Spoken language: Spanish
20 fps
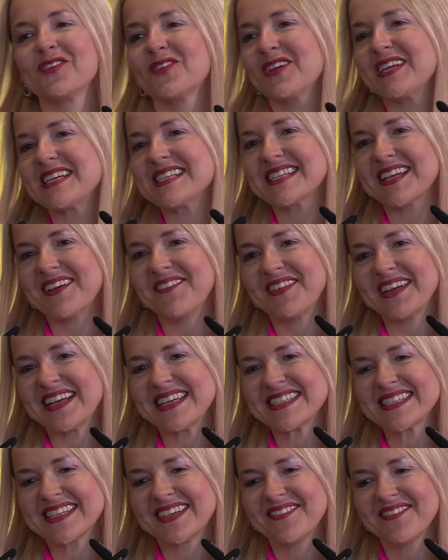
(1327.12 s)
esta
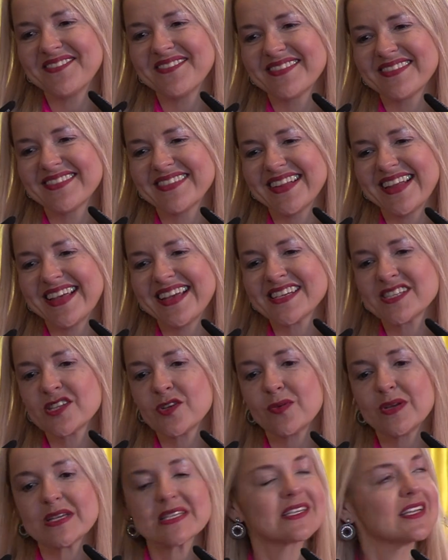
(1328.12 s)
frase. Es de
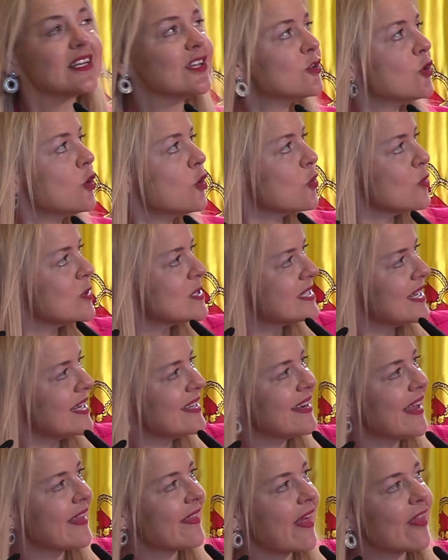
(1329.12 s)
un escritor, no es el
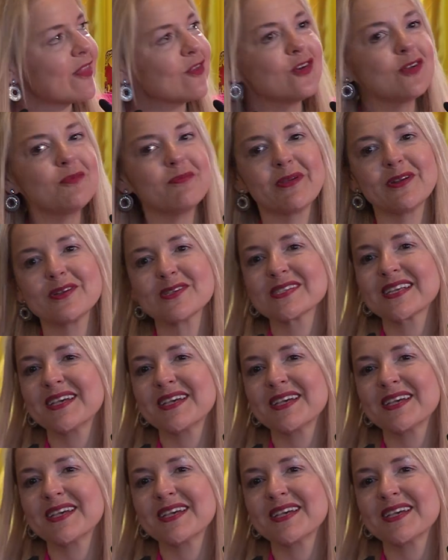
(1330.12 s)
nadador, pero es